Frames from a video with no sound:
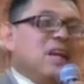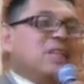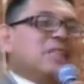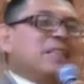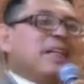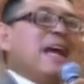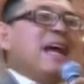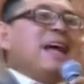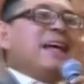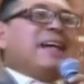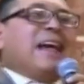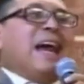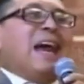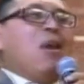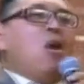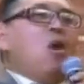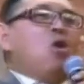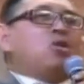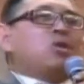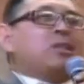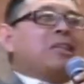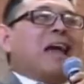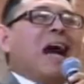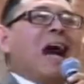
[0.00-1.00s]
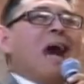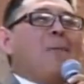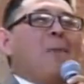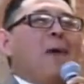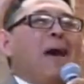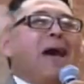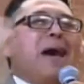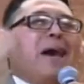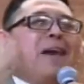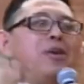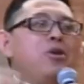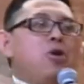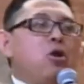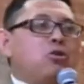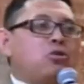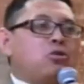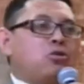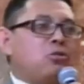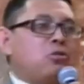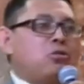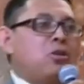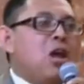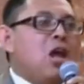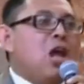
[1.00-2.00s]
dice que los
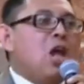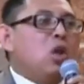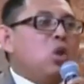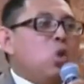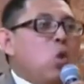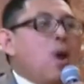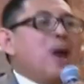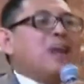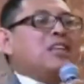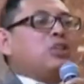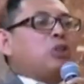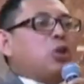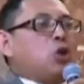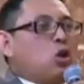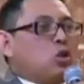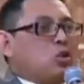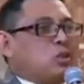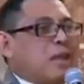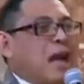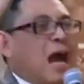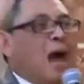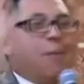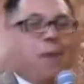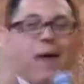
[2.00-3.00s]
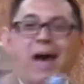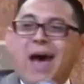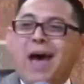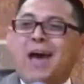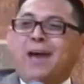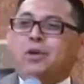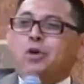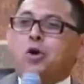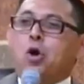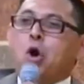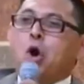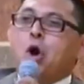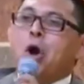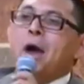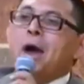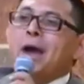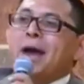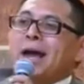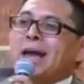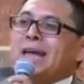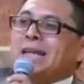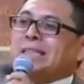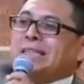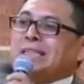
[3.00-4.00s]
cabellos, nuestros
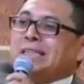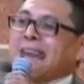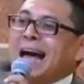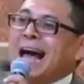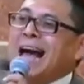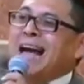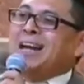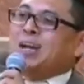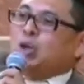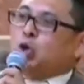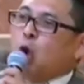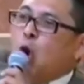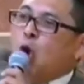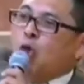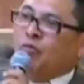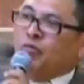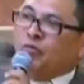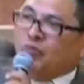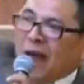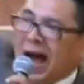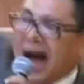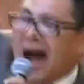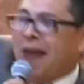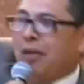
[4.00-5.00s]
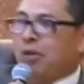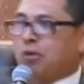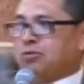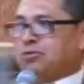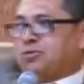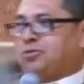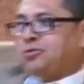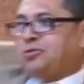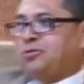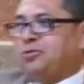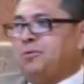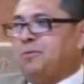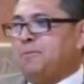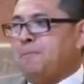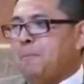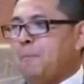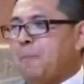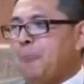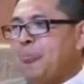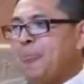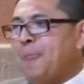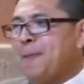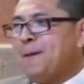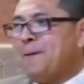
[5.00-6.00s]
cabellos están contados.
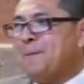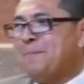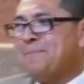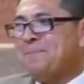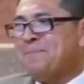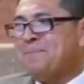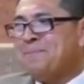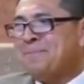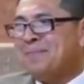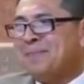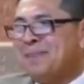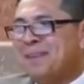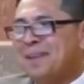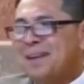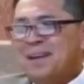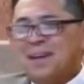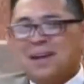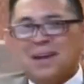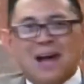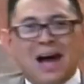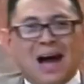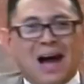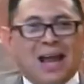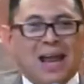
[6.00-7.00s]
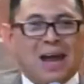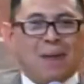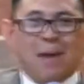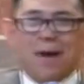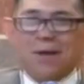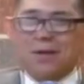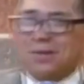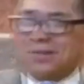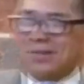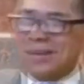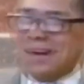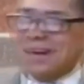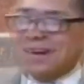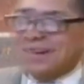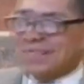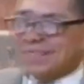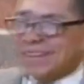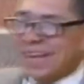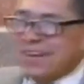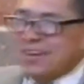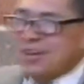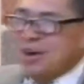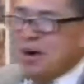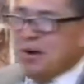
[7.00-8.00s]
Alabado
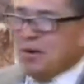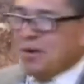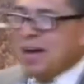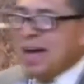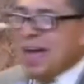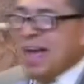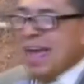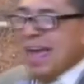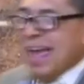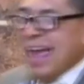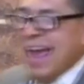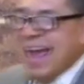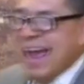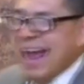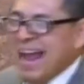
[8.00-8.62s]
sea el Señor.